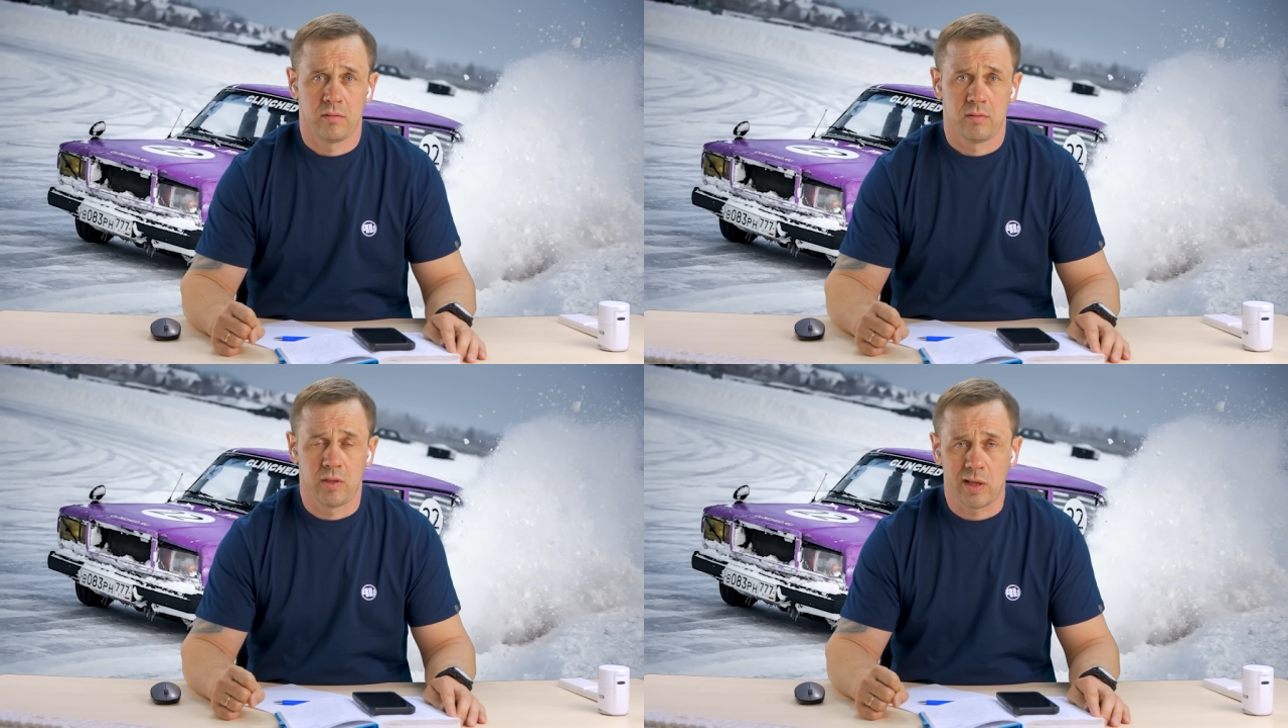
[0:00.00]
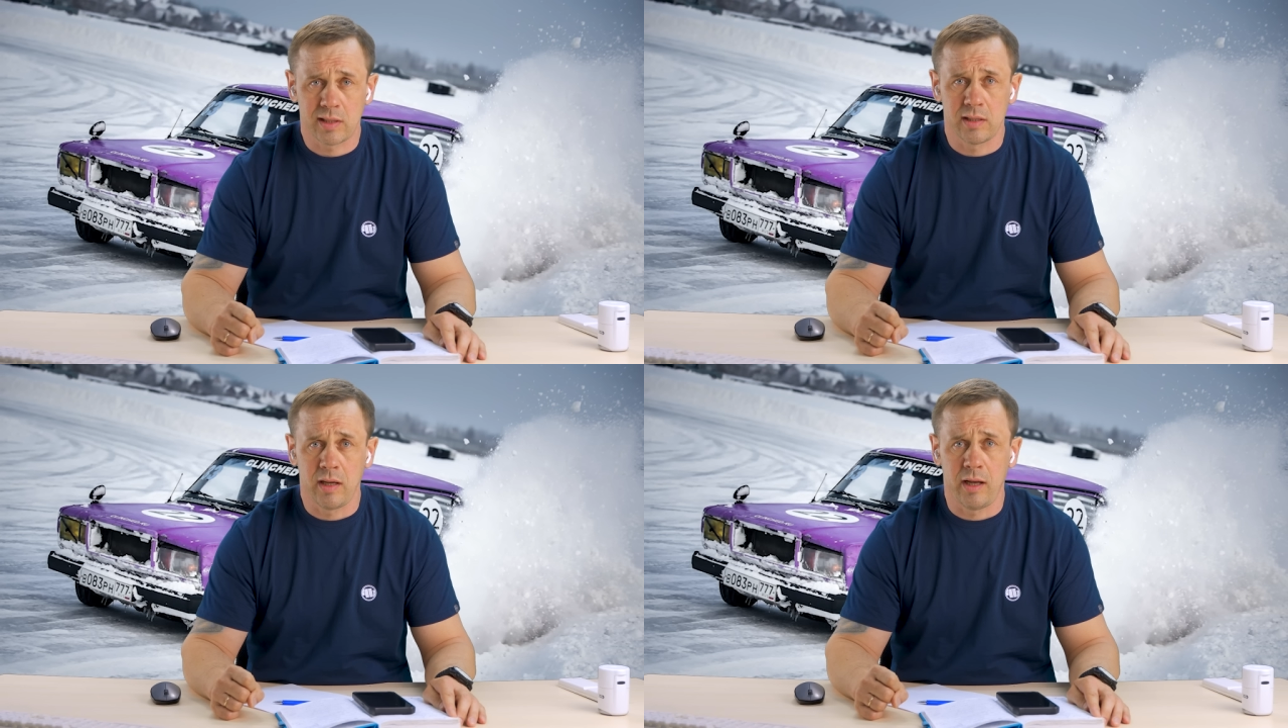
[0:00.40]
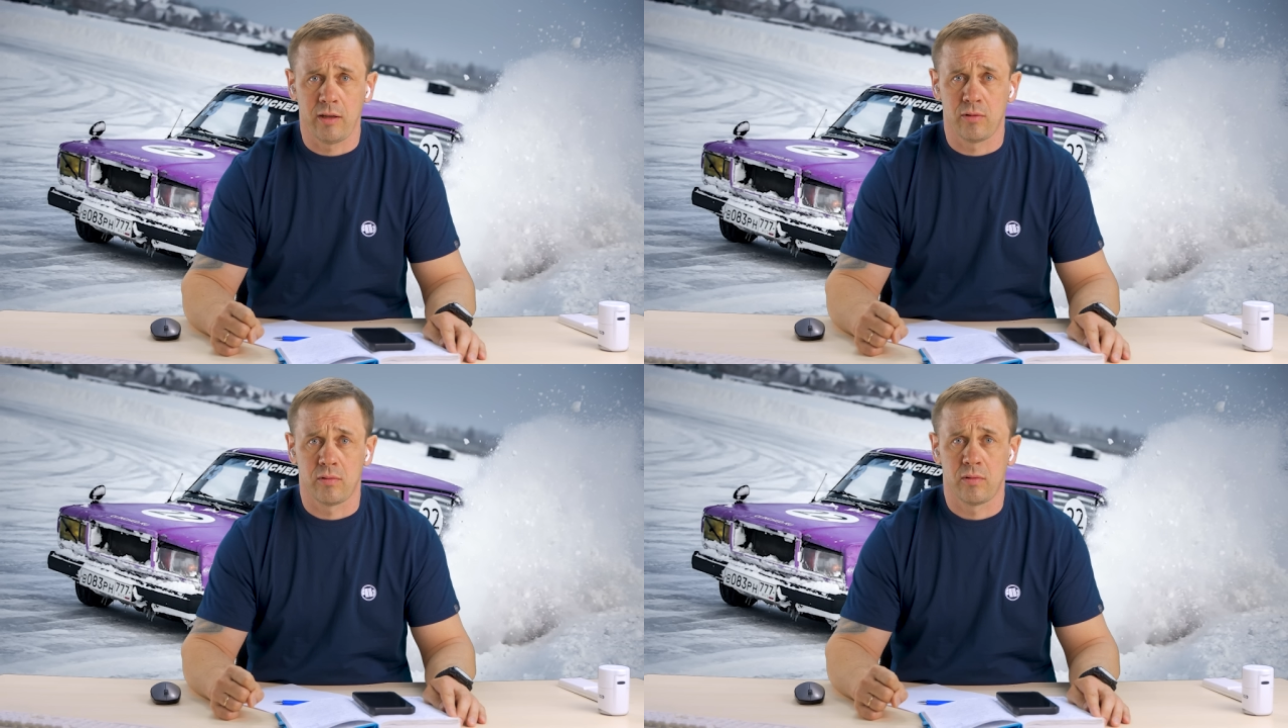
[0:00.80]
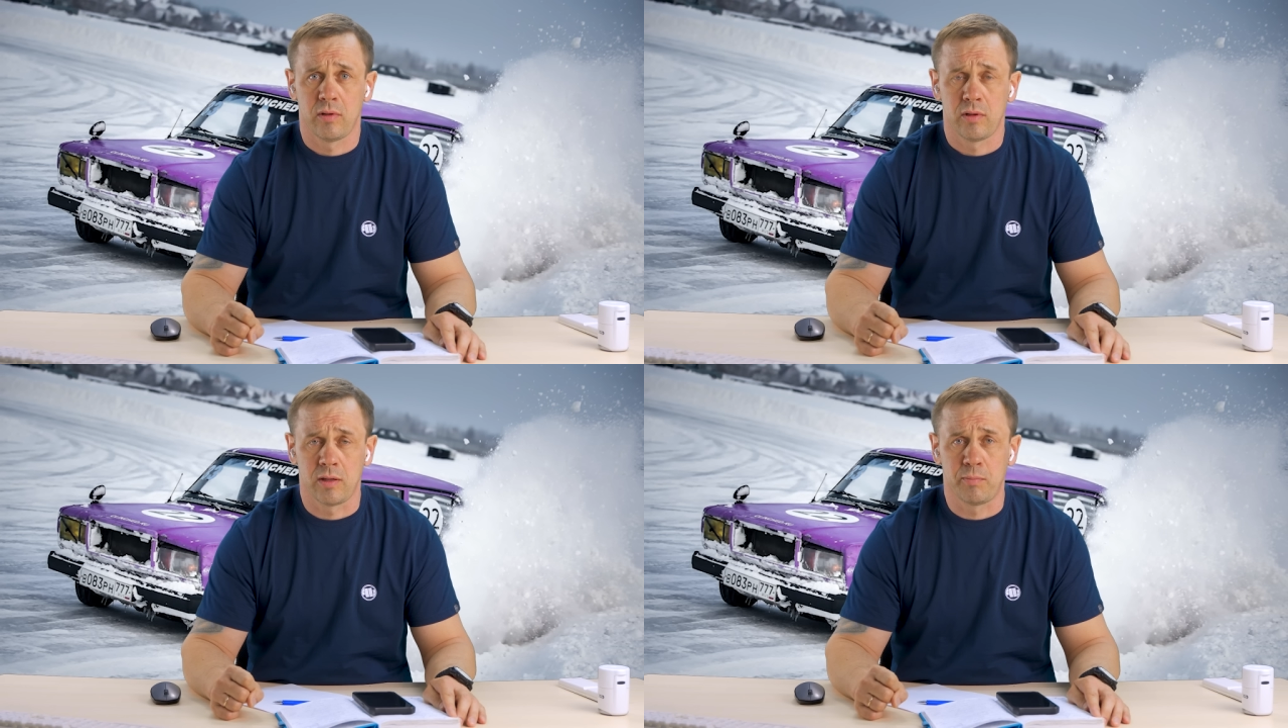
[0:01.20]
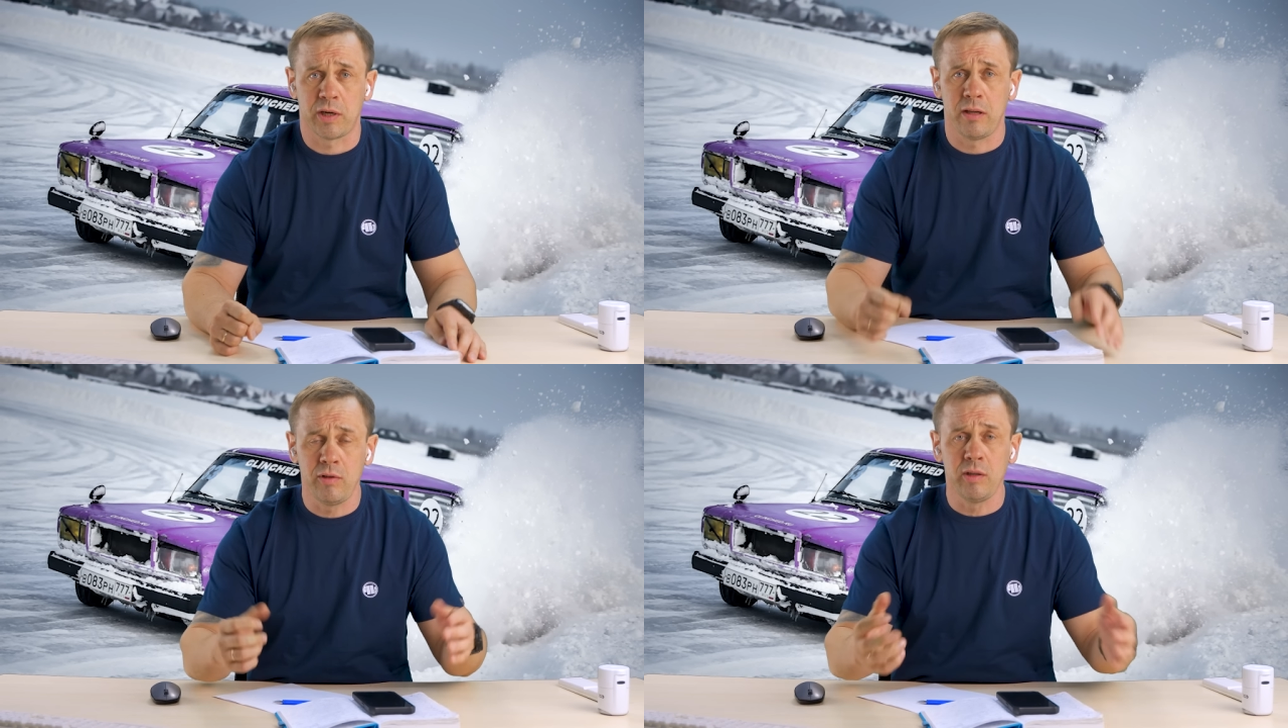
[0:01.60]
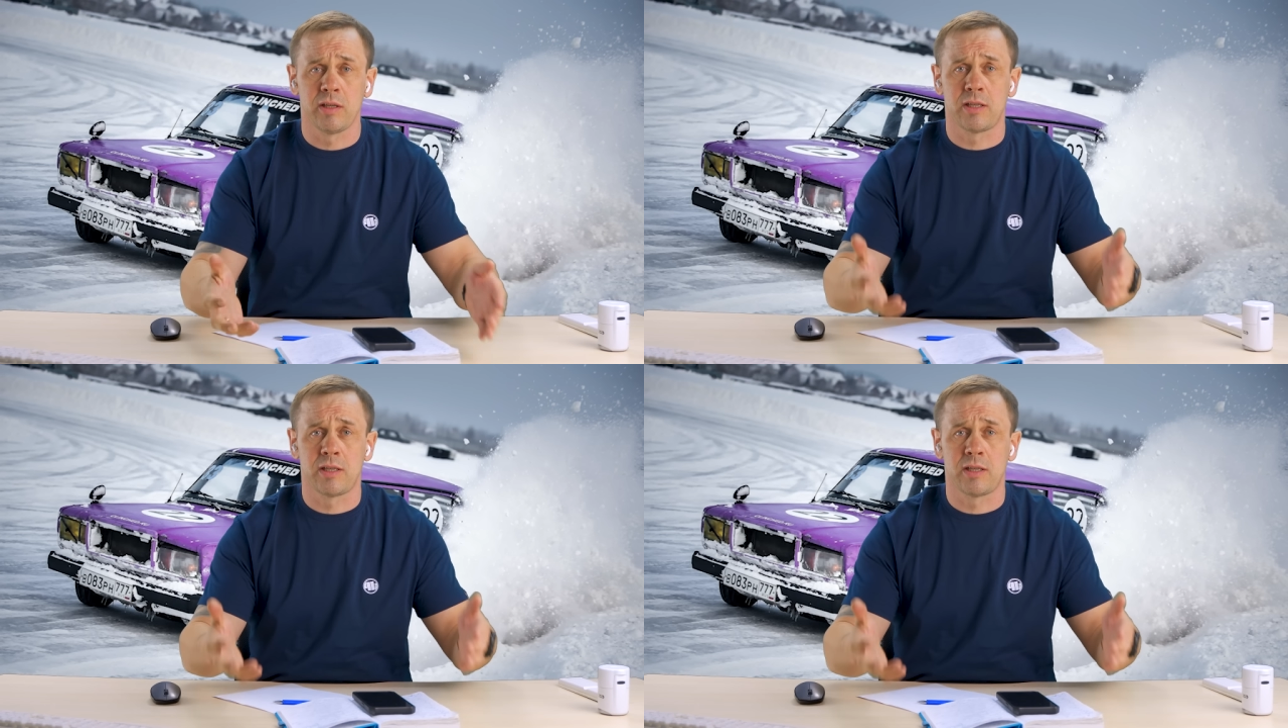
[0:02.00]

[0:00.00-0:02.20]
Так я знаю. Говорите. Ты проявила